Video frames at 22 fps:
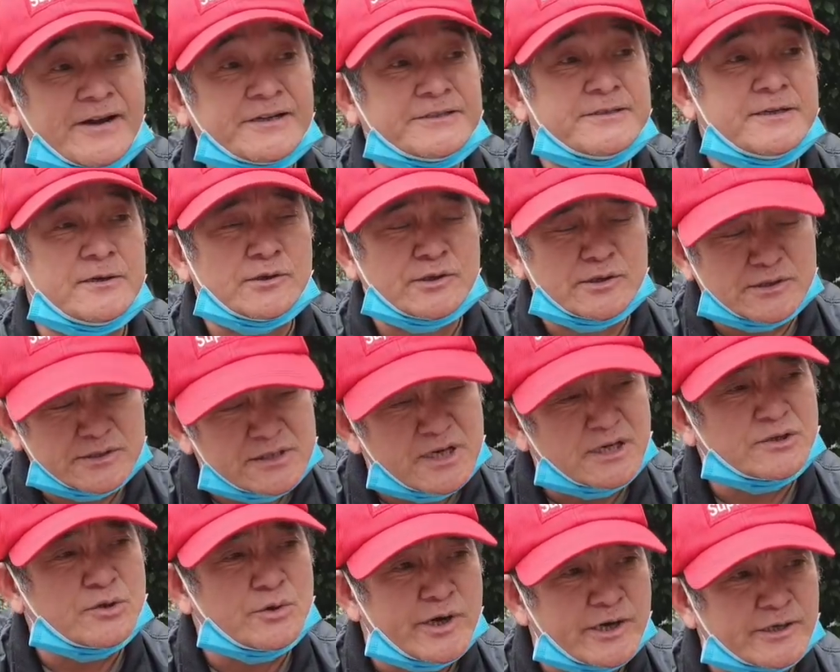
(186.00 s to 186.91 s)
văn
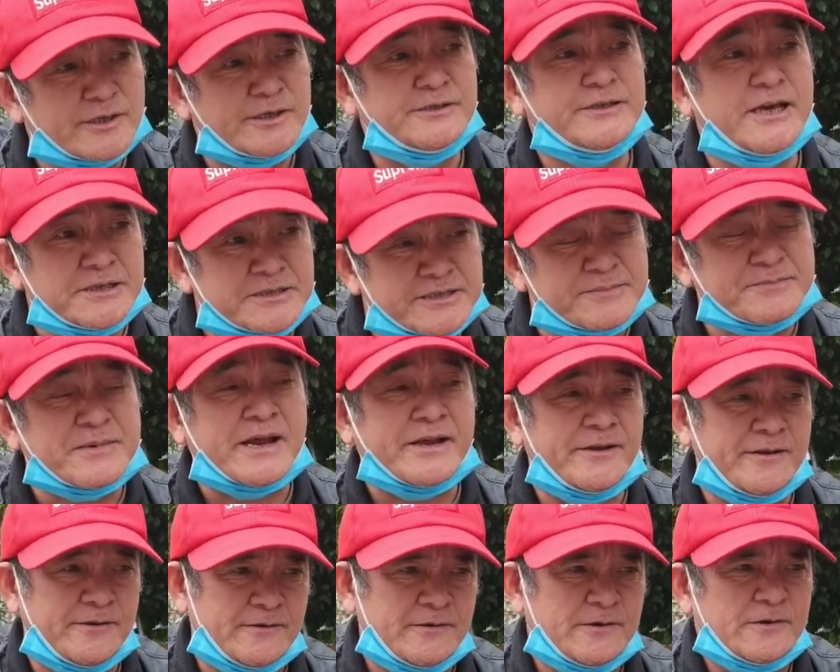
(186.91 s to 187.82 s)
Dương Thu Hương thì nhân dịp
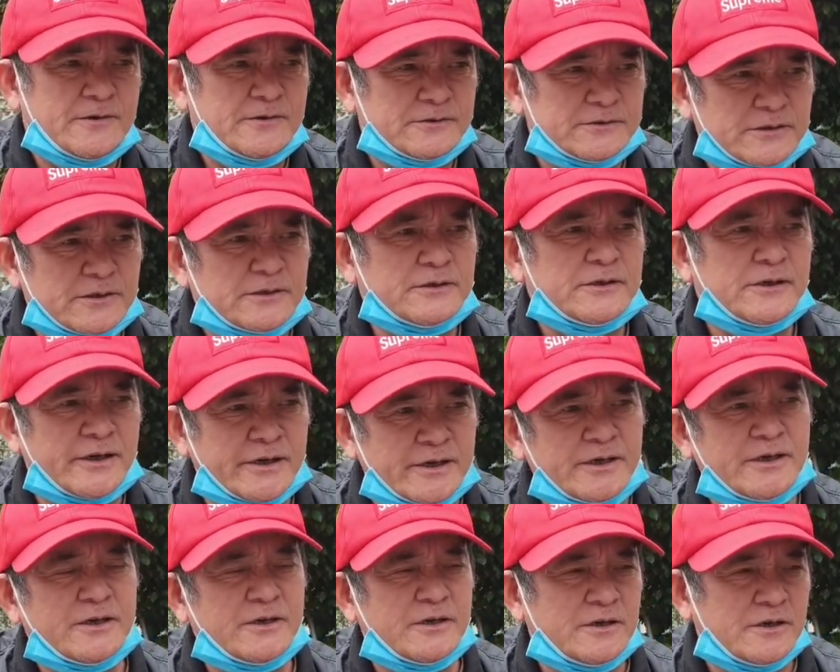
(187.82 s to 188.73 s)
này
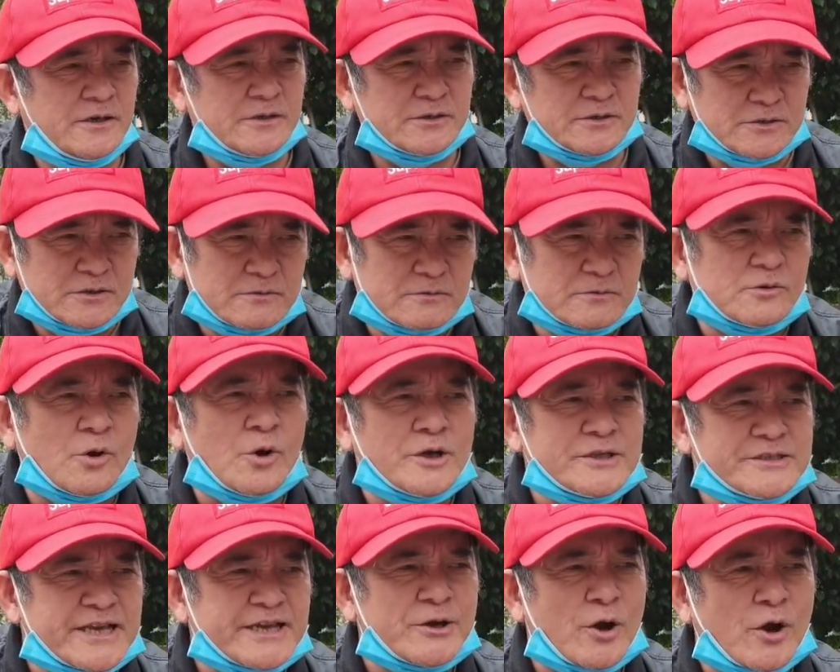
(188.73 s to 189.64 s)
đấy,
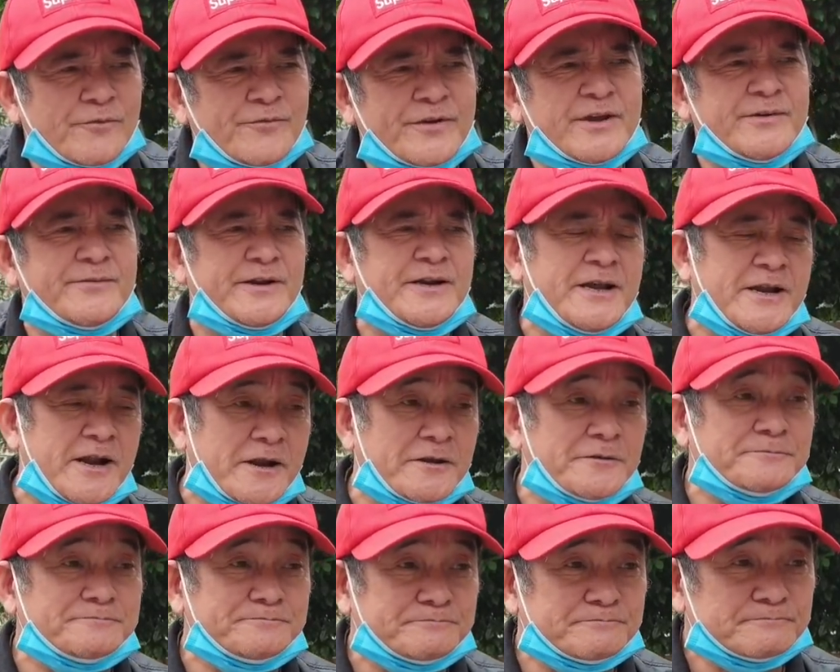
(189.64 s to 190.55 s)
tôi sẽ nói về vấn đề
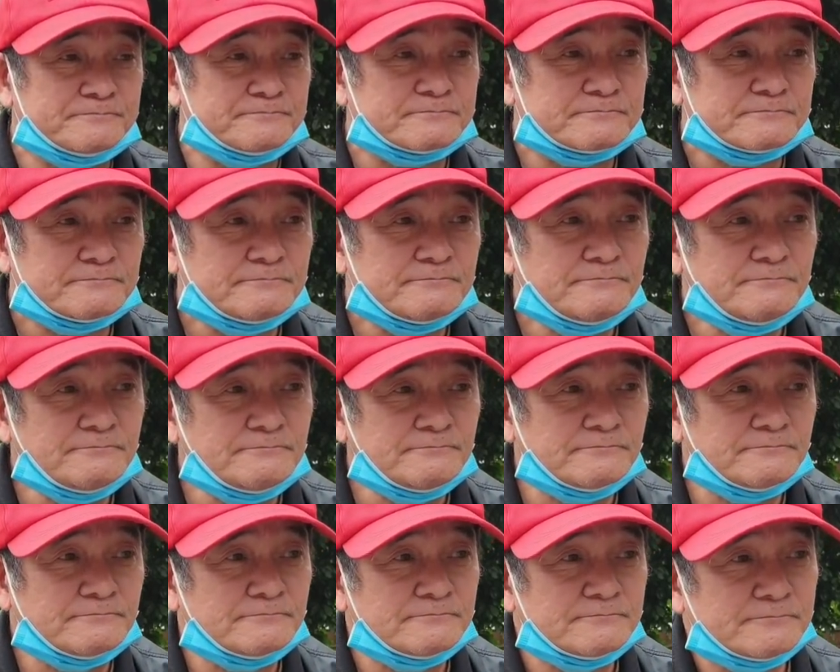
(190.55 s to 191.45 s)
này. Cùng Trần ấy,
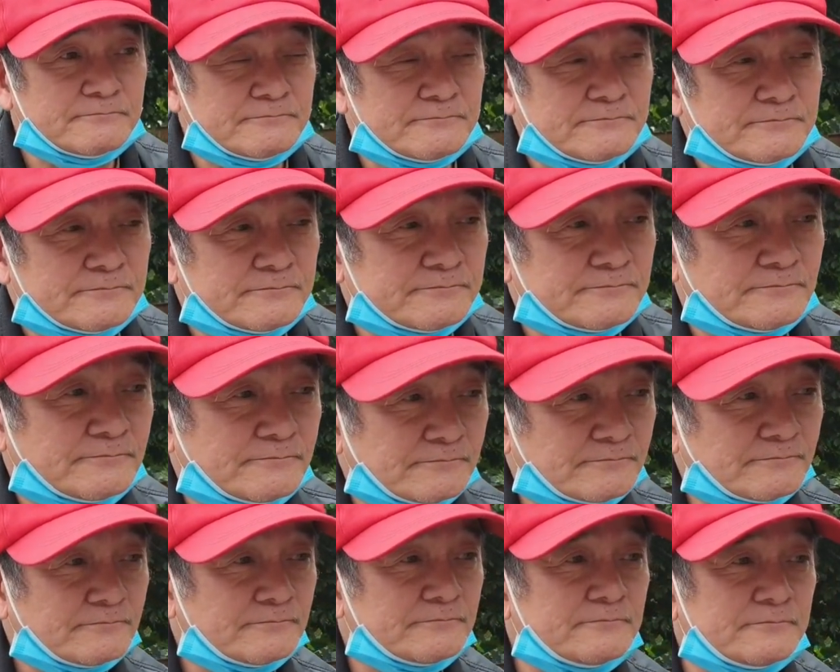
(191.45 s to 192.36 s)
Dương Thu Hương à, sang
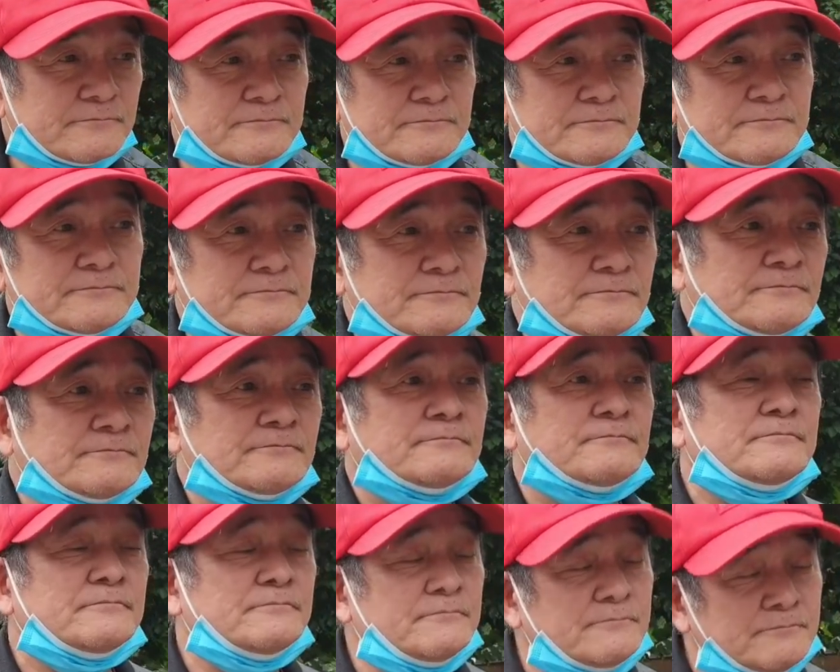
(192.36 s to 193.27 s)
Pháp chưa chết,
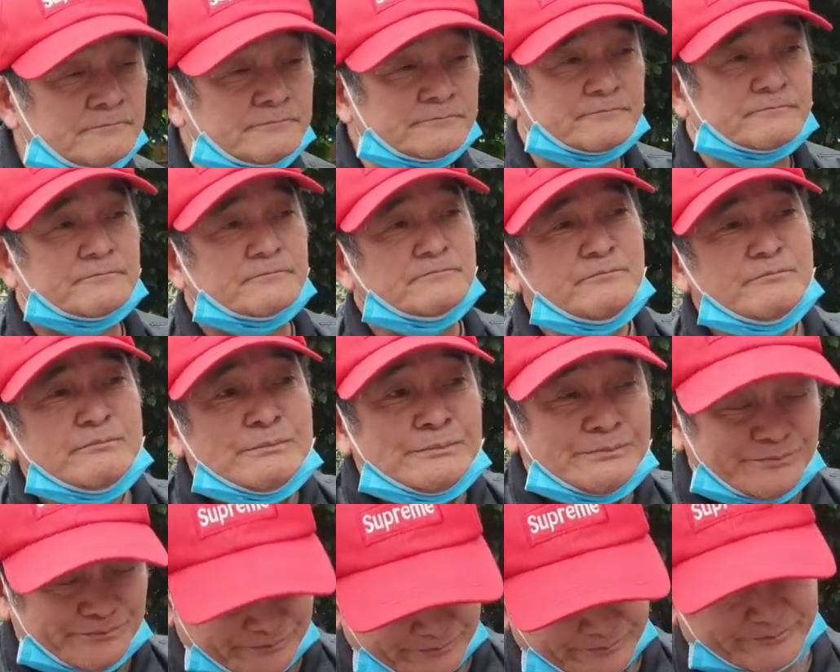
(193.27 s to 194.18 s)
ừ. vẫn còn trịch thôi.
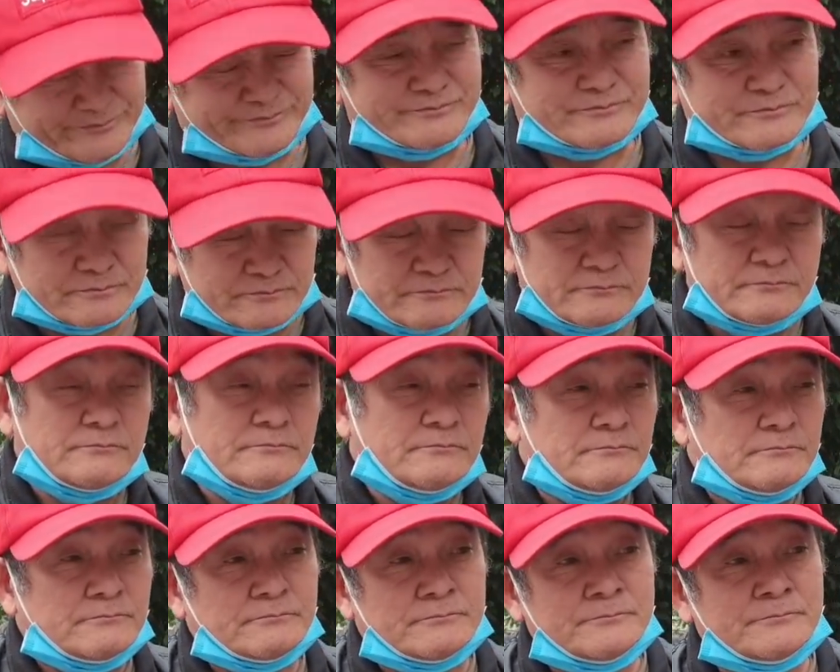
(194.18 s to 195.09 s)
Vâng,
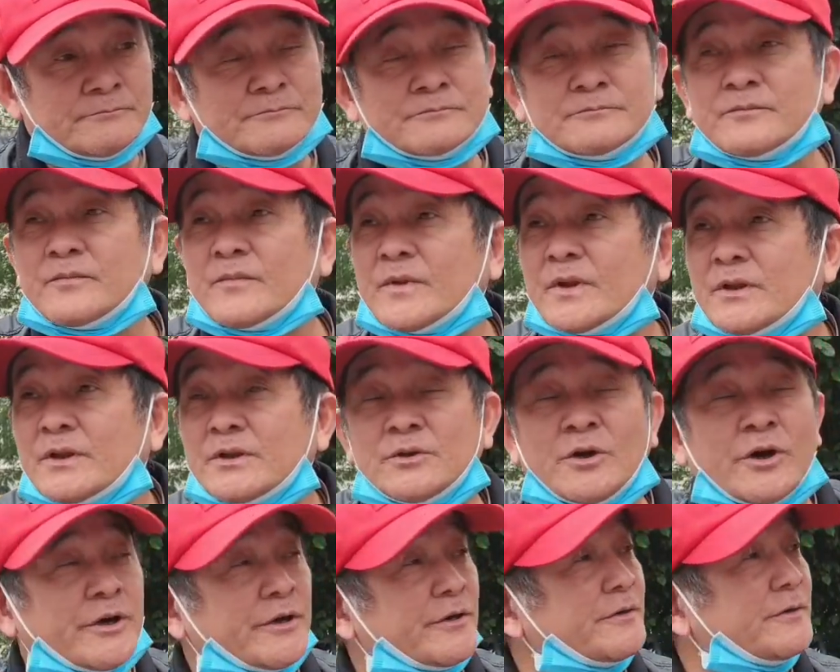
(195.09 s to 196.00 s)
còn bậy bạ lắm,
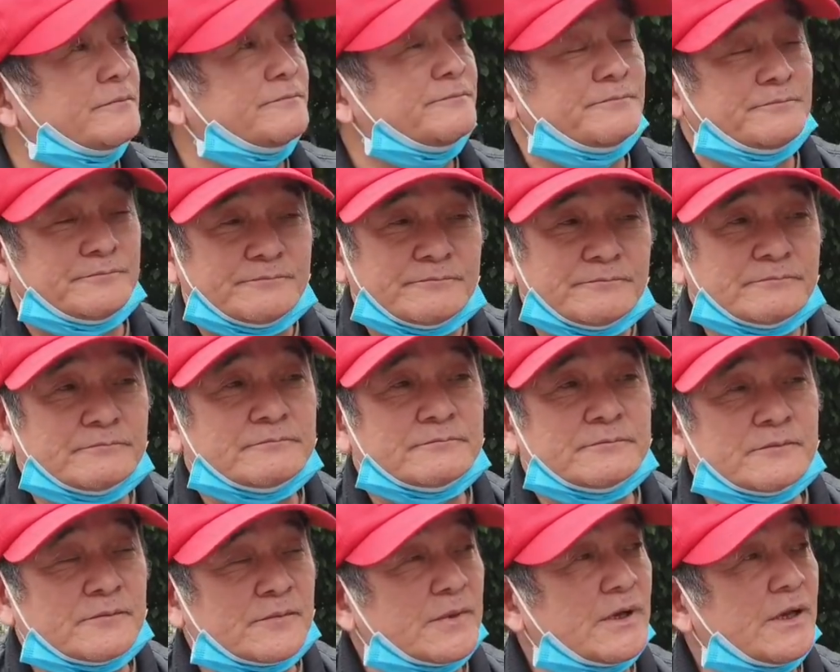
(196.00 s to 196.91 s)
Rồi. nói tiếp tục,
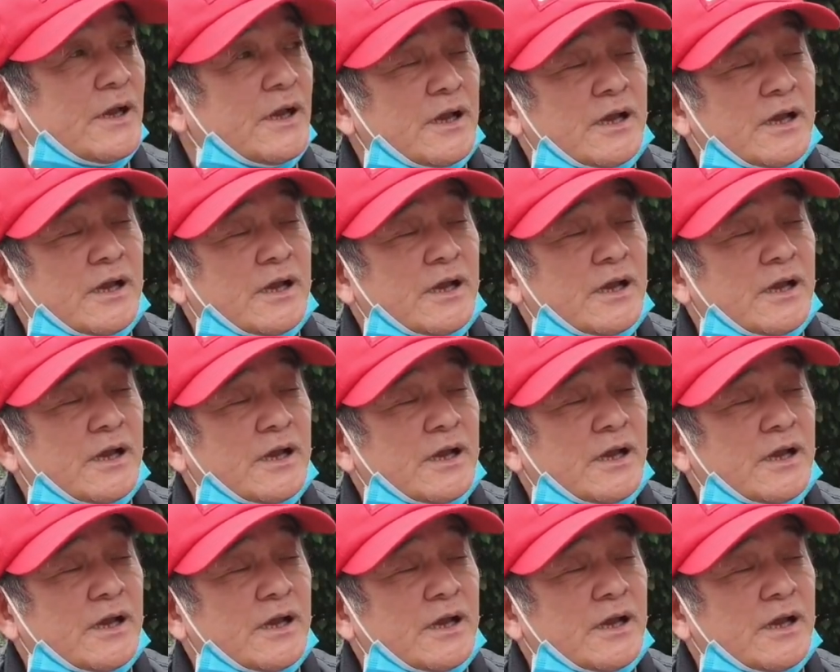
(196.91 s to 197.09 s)
mời anh.